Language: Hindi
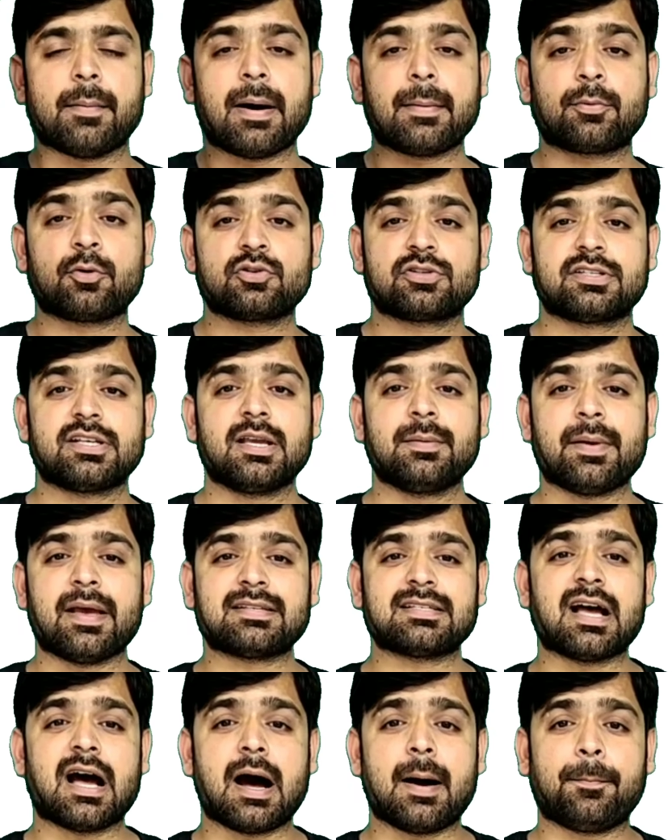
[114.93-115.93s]
अब आपको
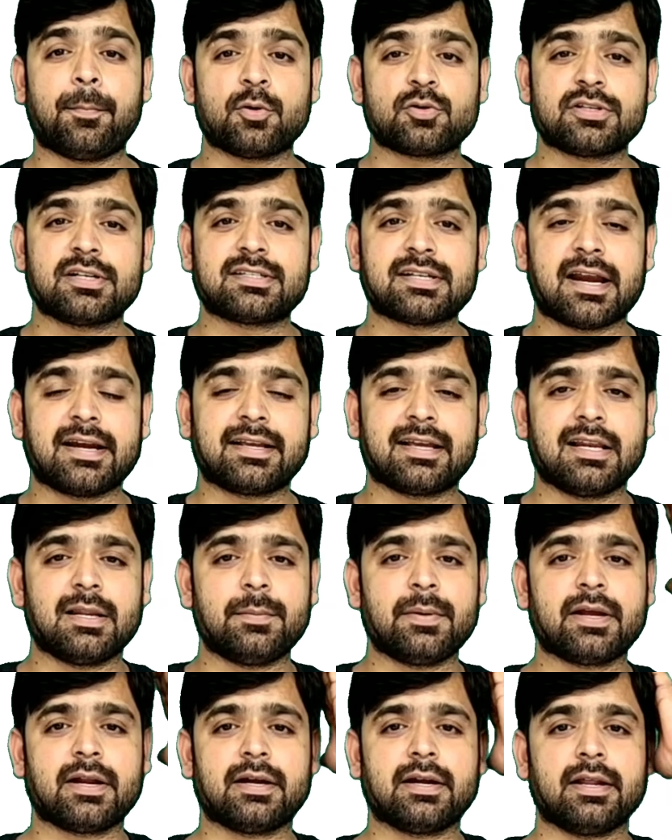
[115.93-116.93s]
सेम ऐसा अपोजिट
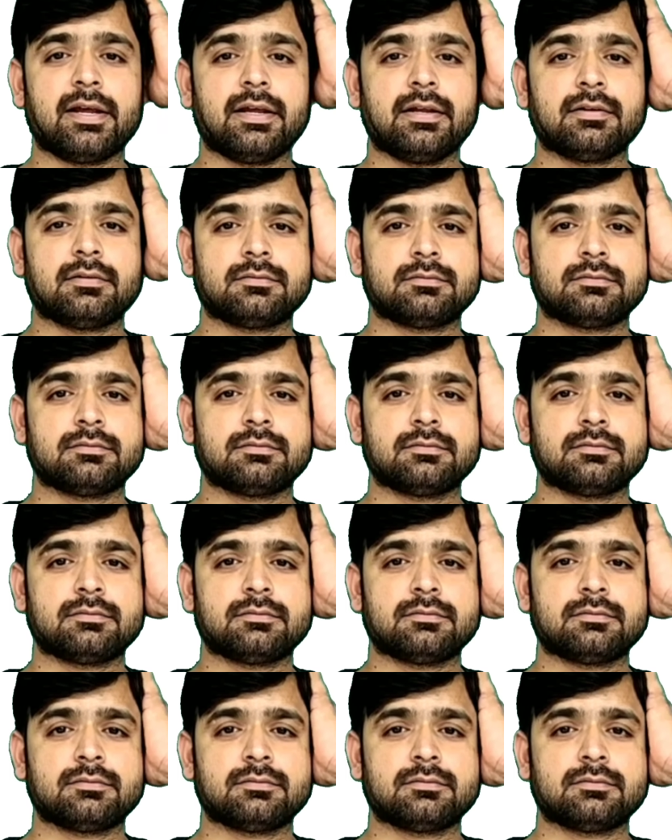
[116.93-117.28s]
साइड के लिए भी करना